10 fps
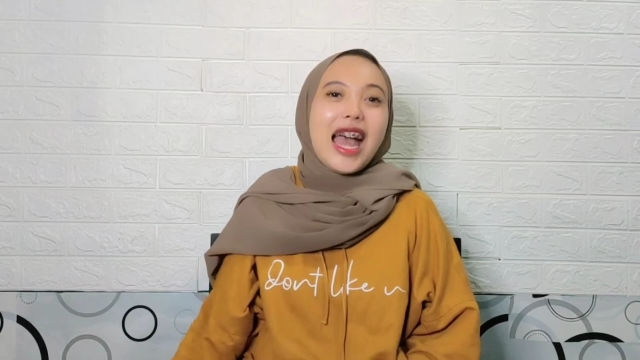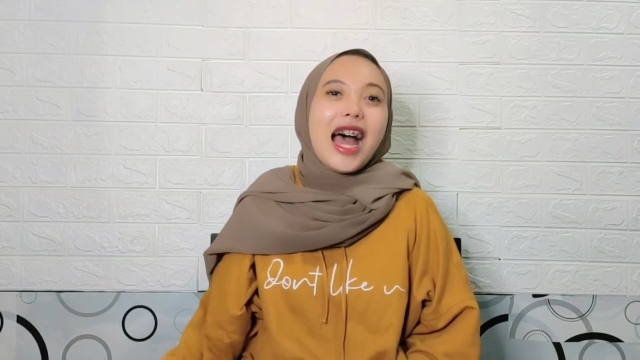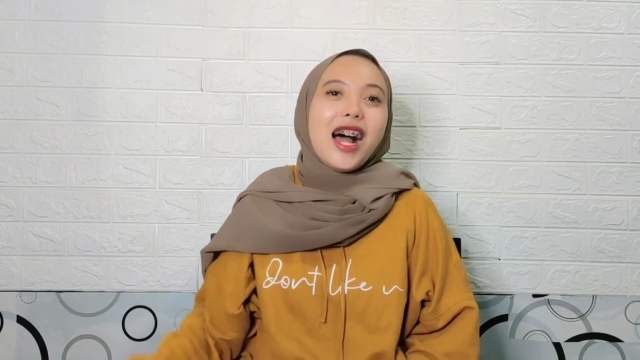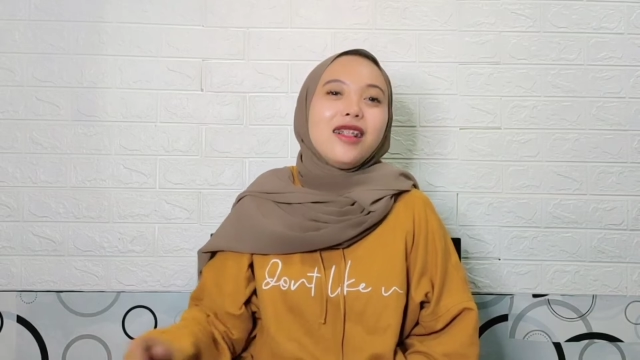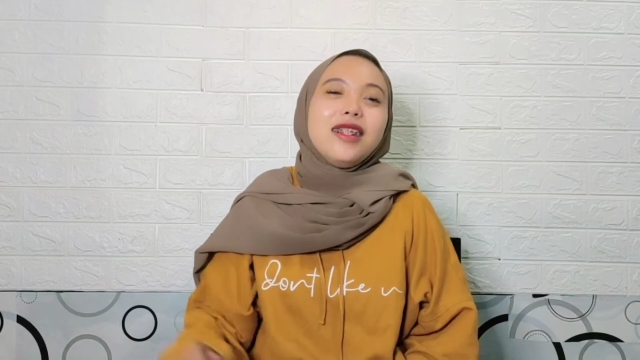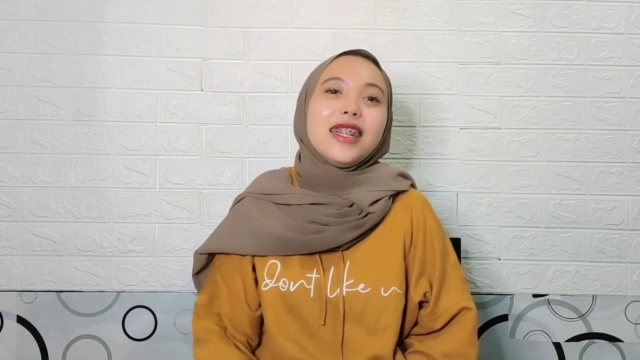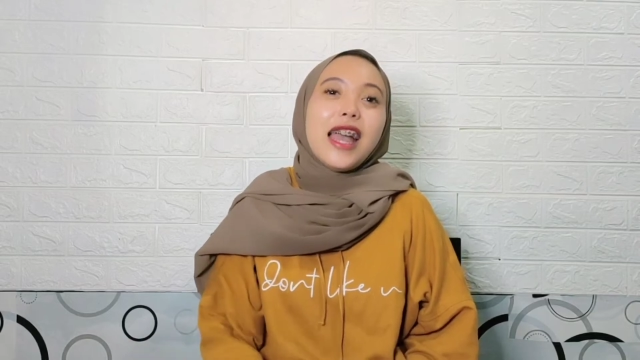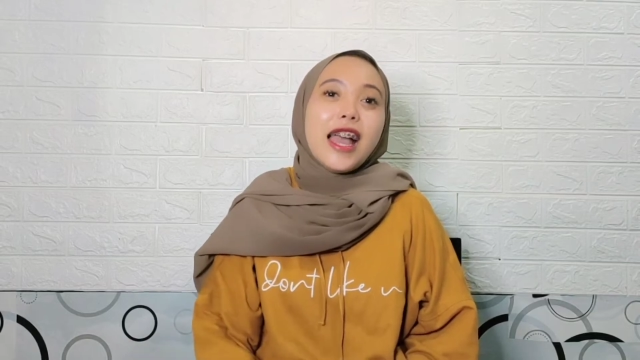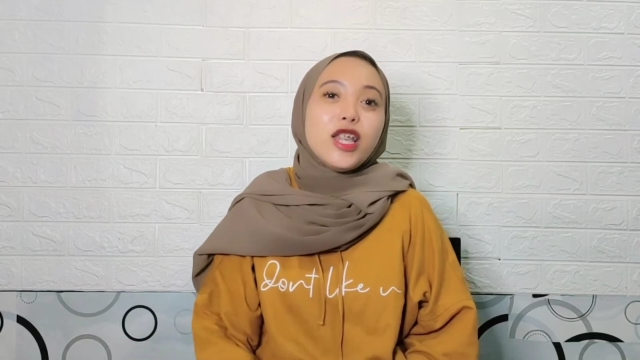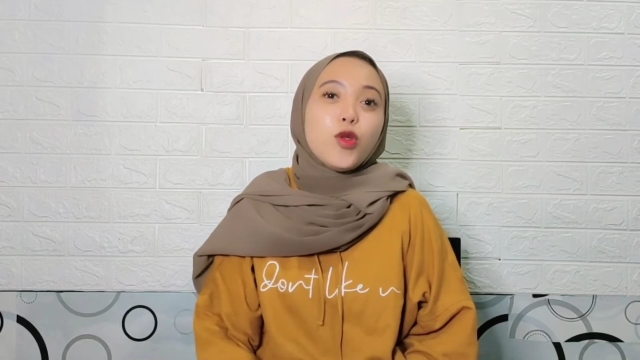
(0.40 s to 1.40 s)

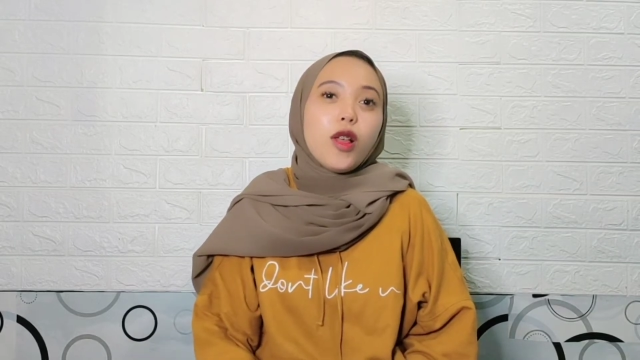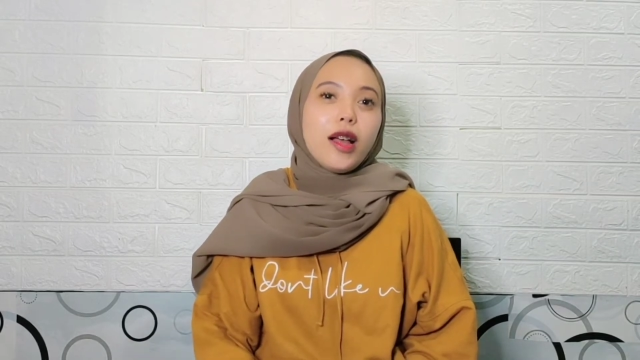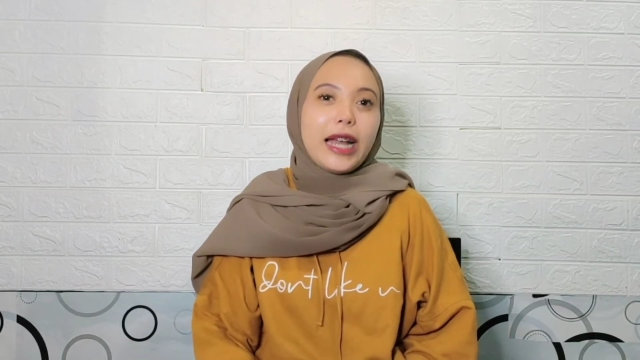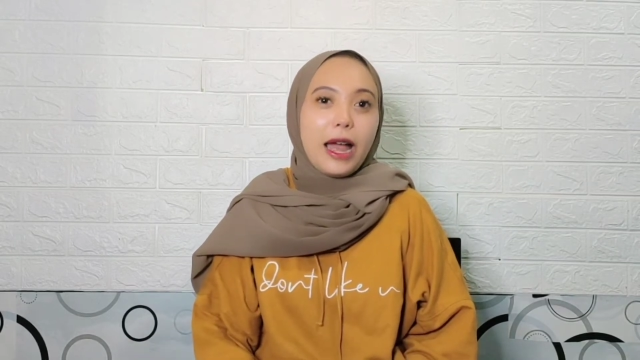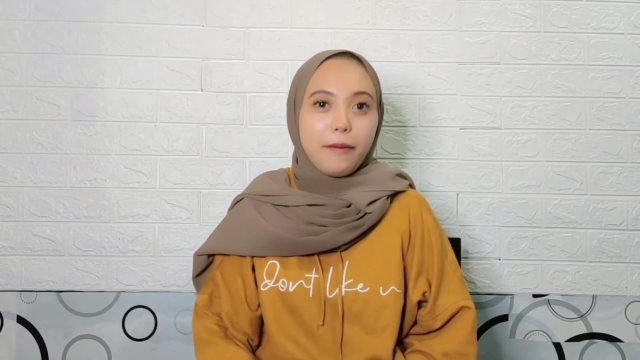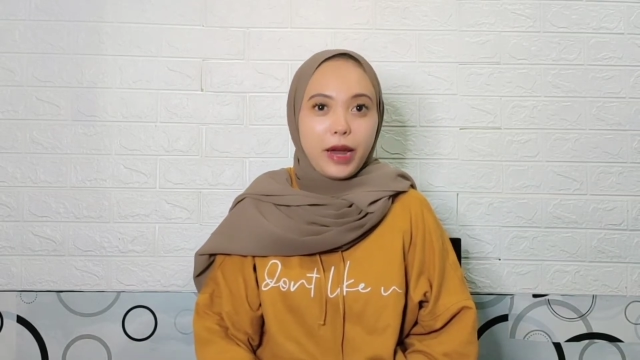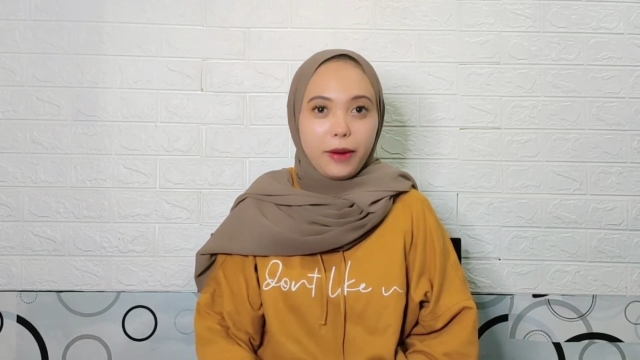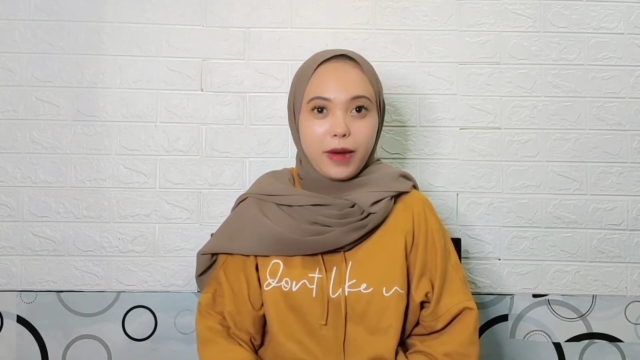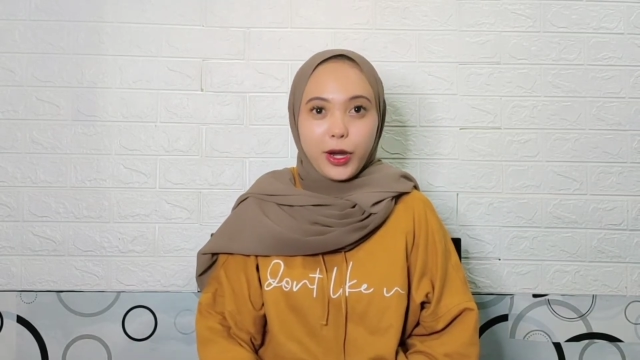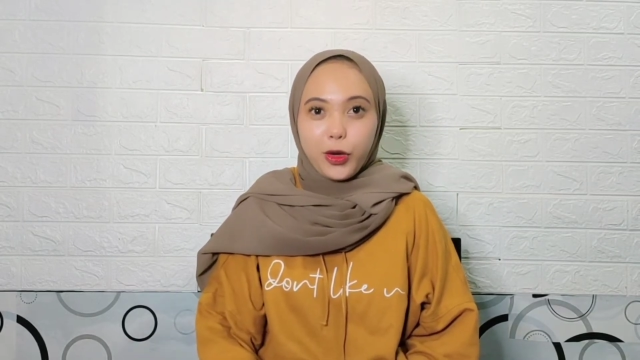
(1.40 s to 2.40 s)
guys, welcome back my
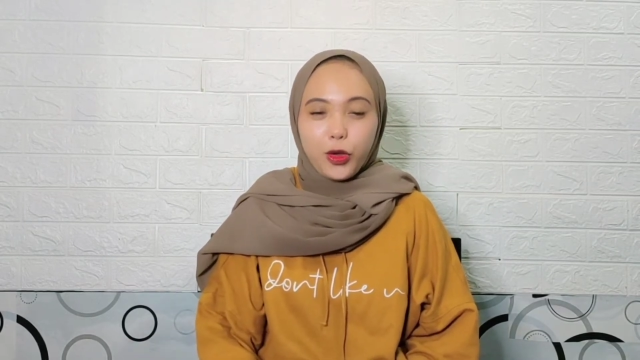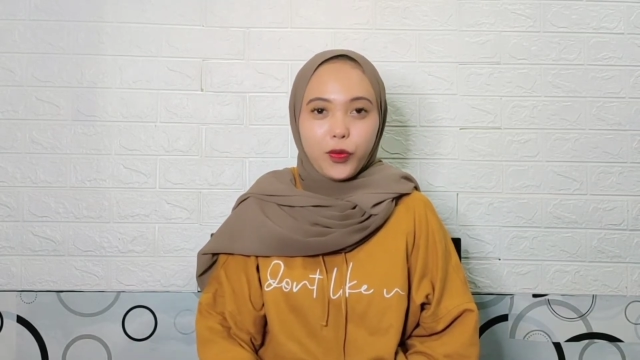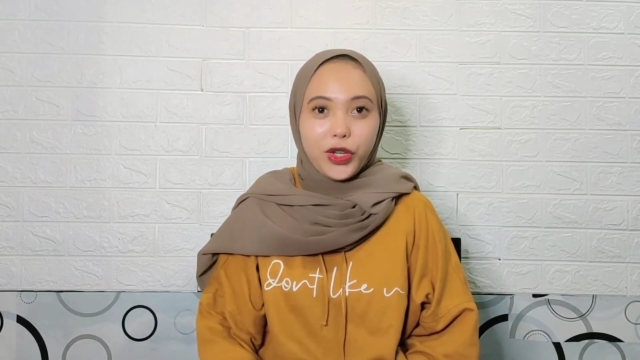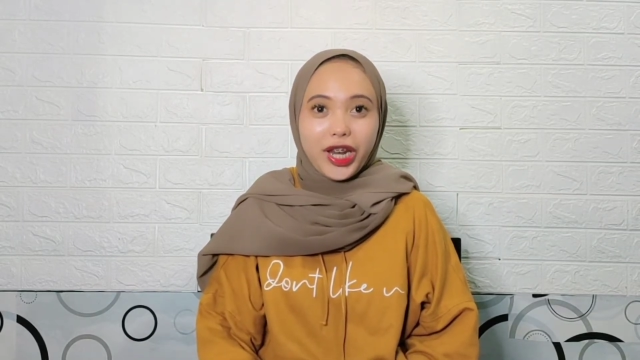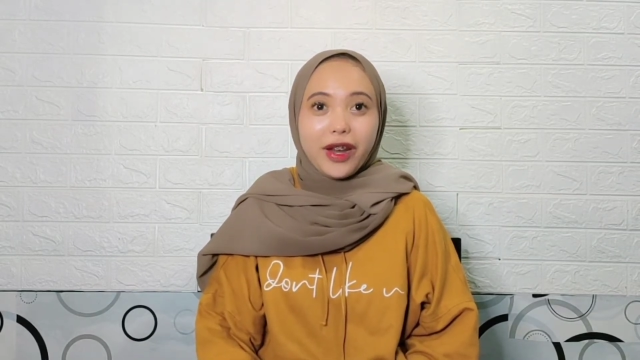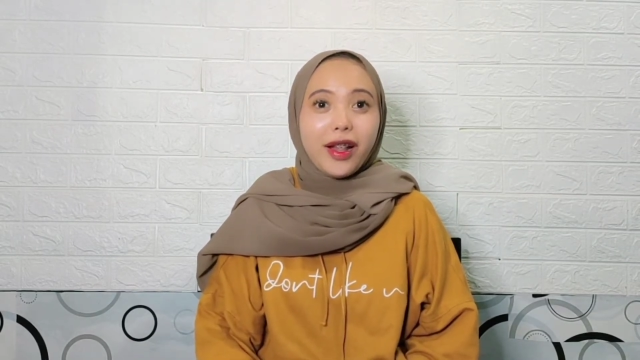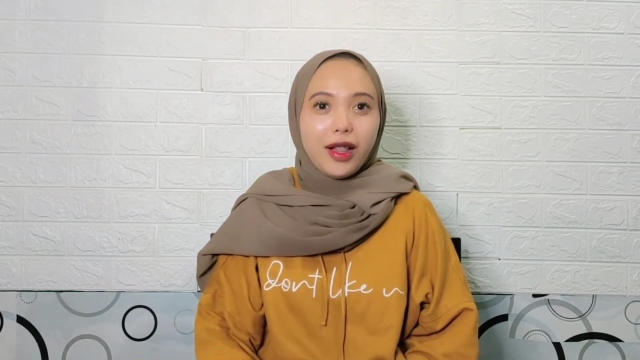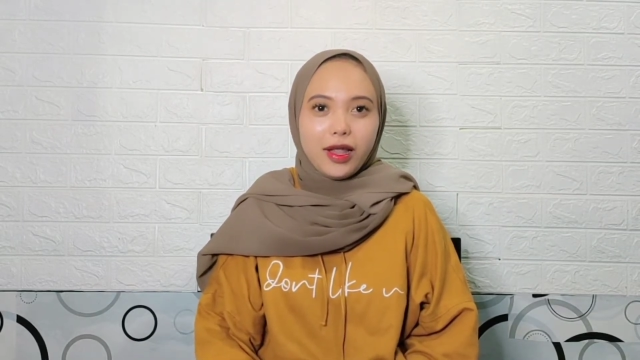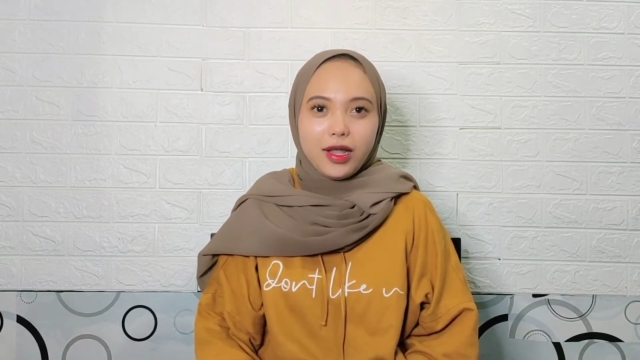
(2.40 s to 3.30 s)
YouTube channel.